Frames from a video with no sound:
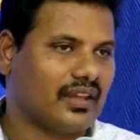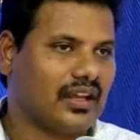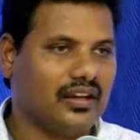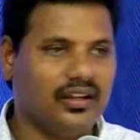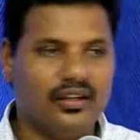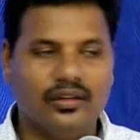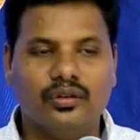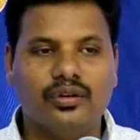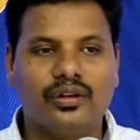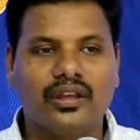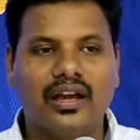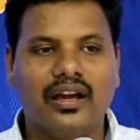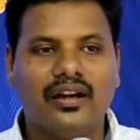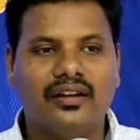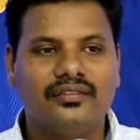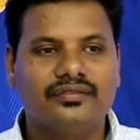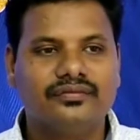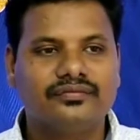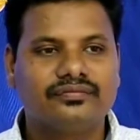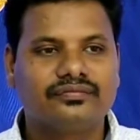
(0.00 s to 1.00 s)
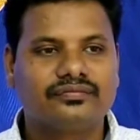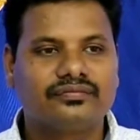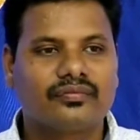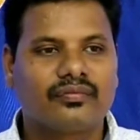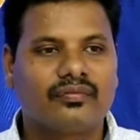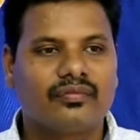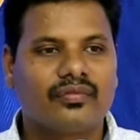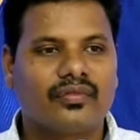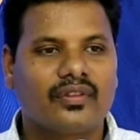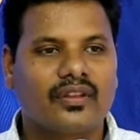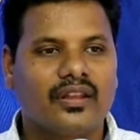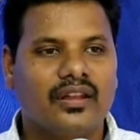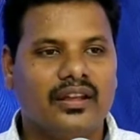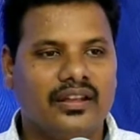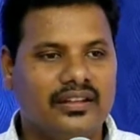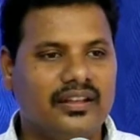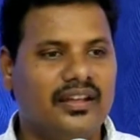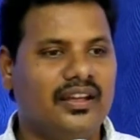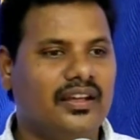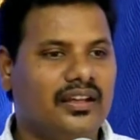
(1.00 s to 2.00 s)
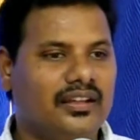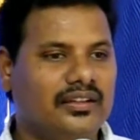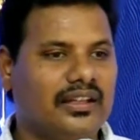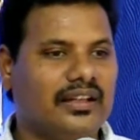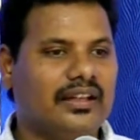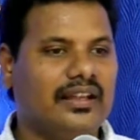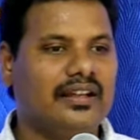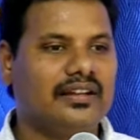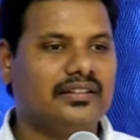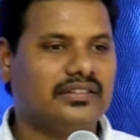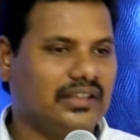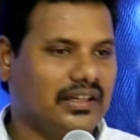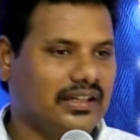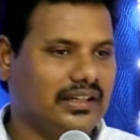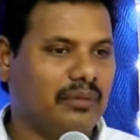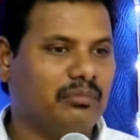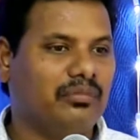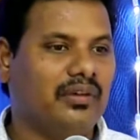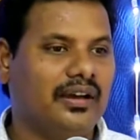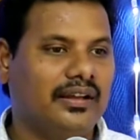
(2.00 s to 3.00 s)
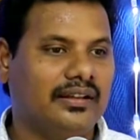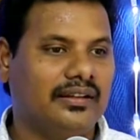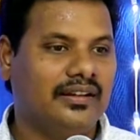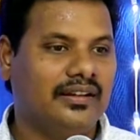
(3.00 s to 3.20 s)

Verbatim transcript: அலே லூயா இதே இந்த நேரத்தில் நம்ம